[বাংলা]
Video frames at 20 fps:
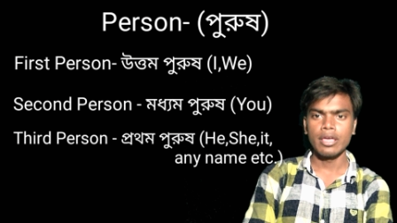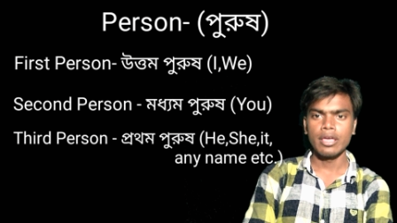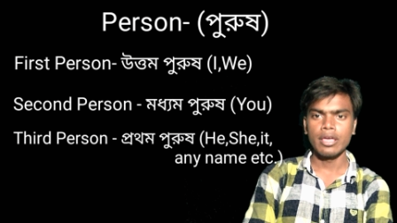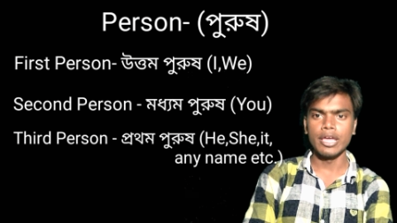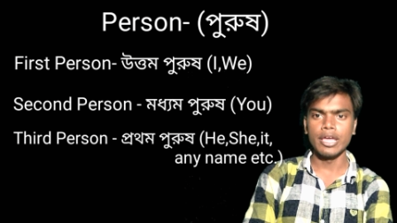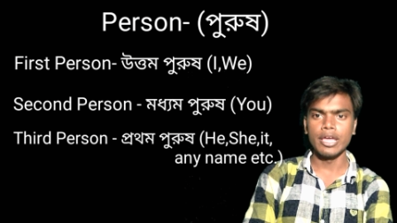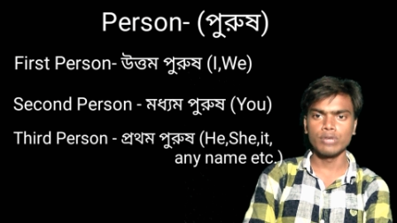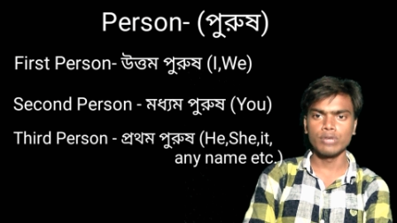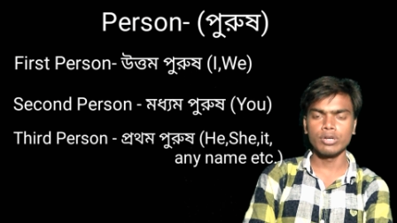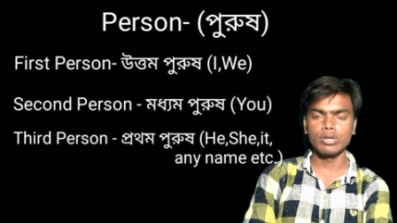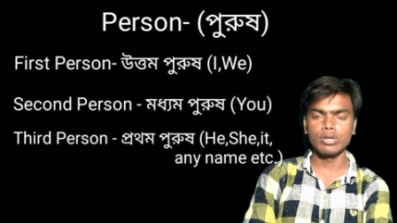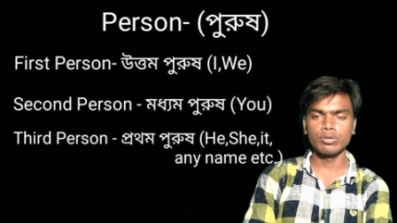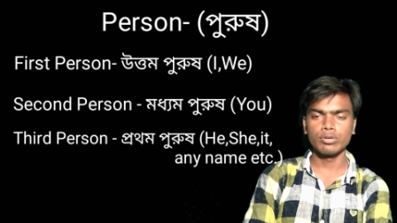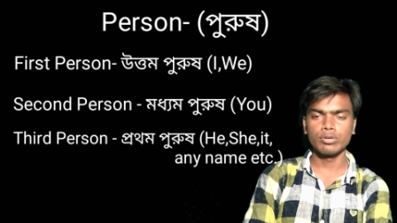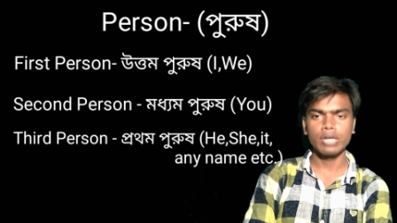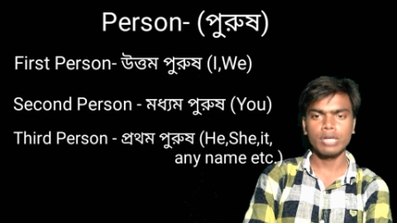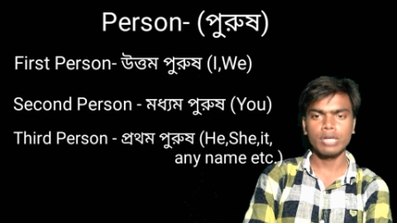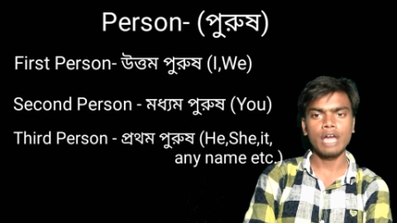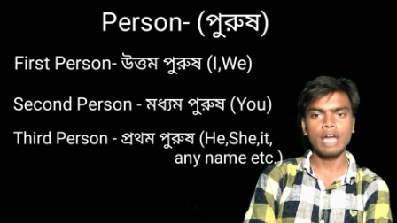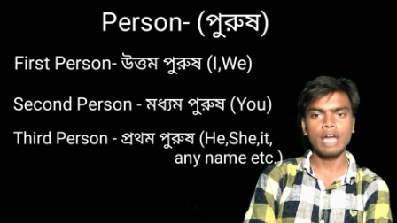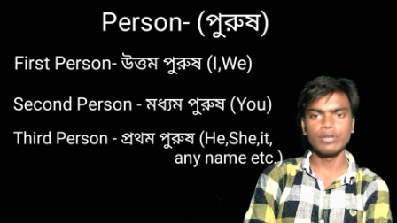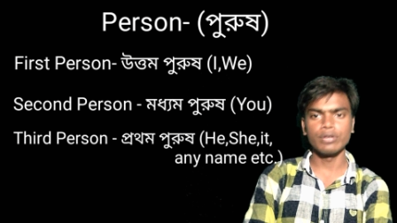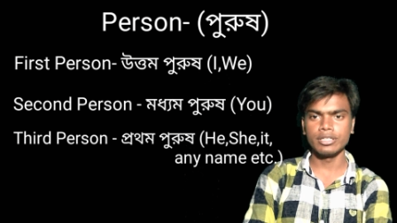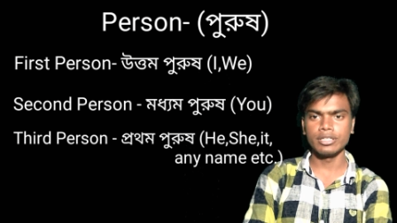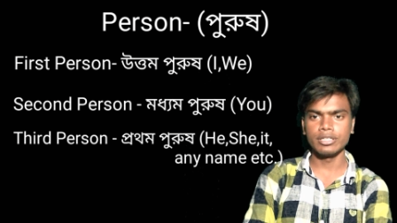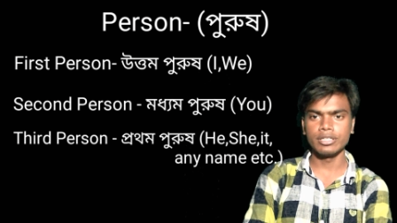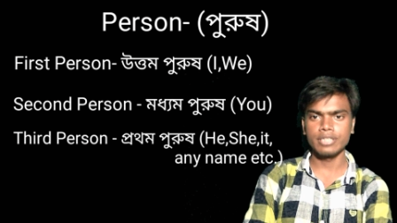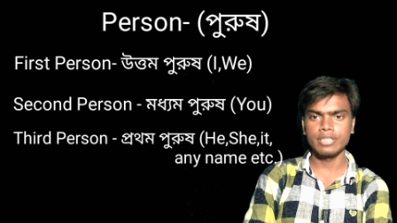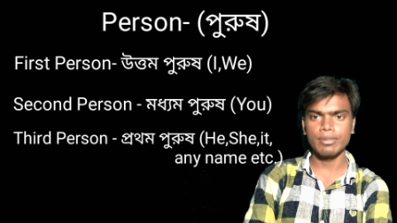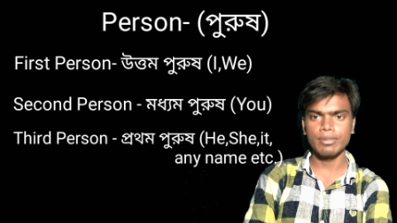একটু একটু করে আরও ইংলিশ
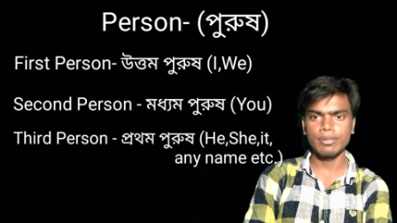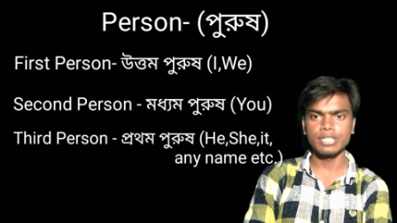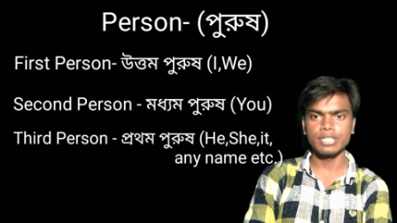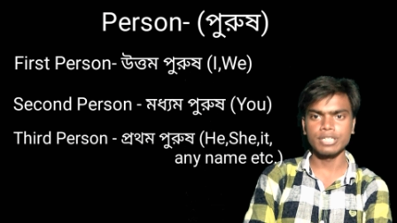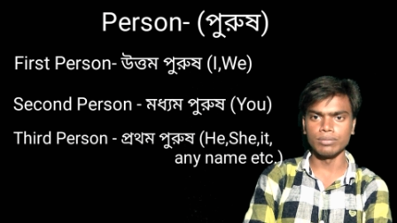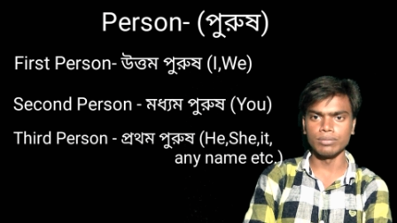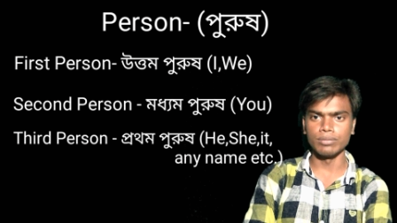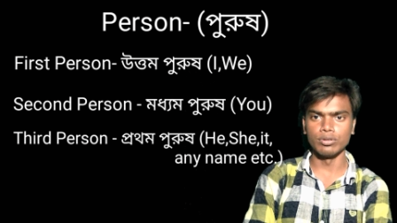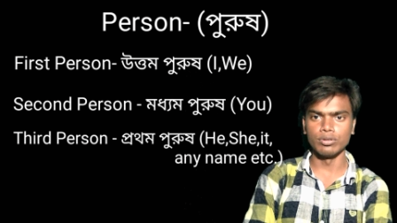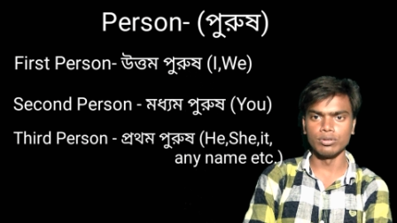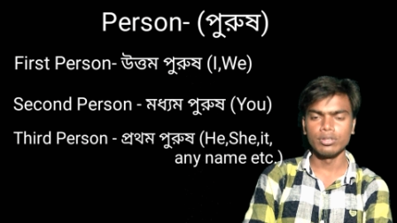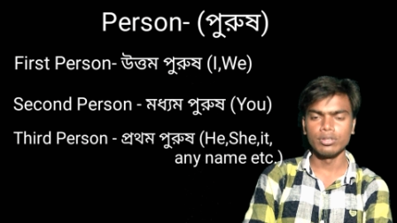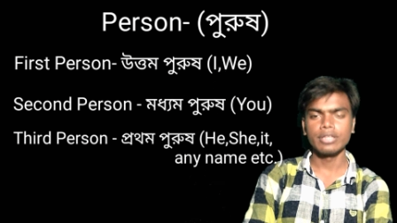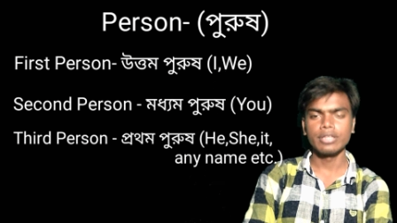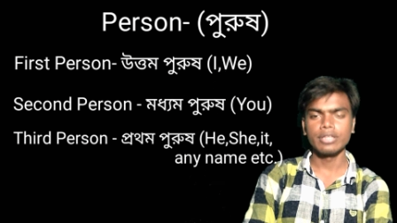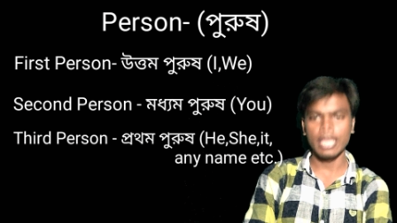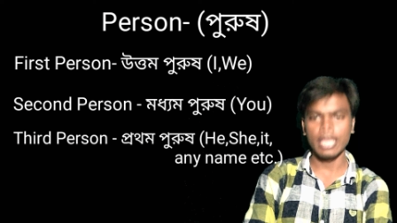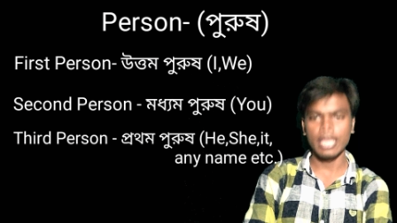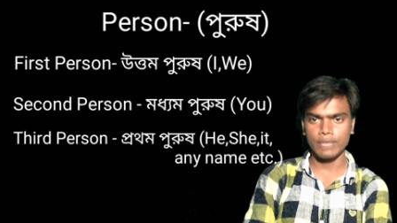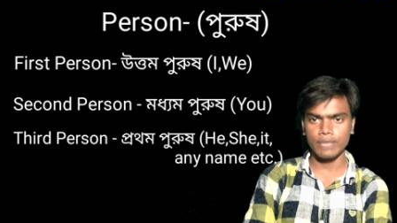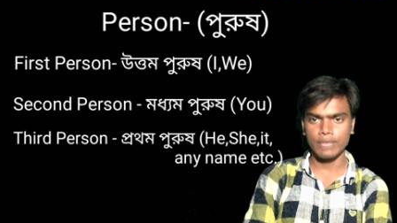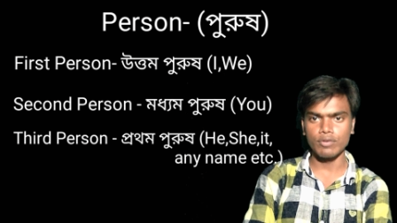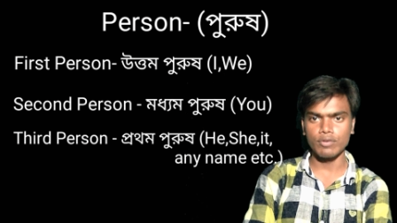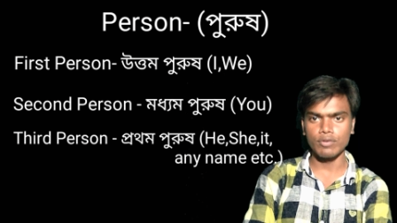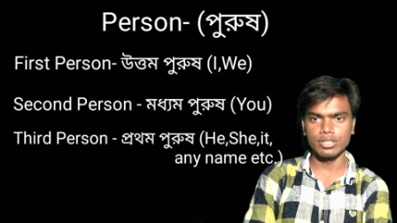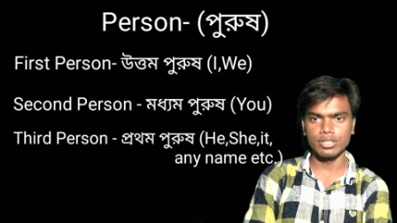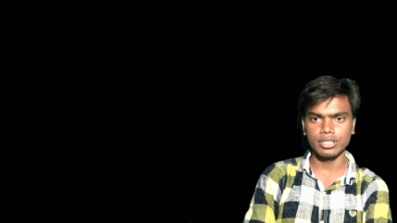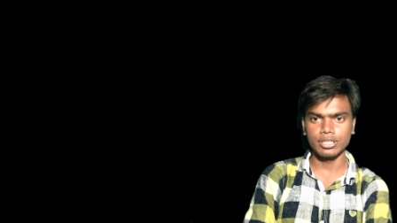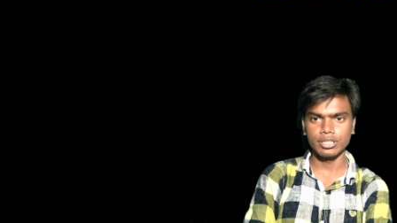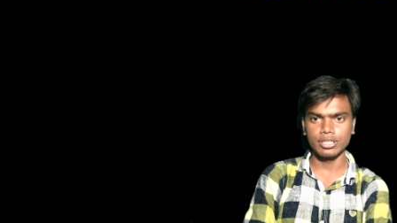গ্রামার শিখব থ্যাংক ইউ ফর
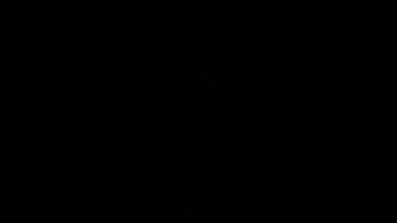ওয়াচিং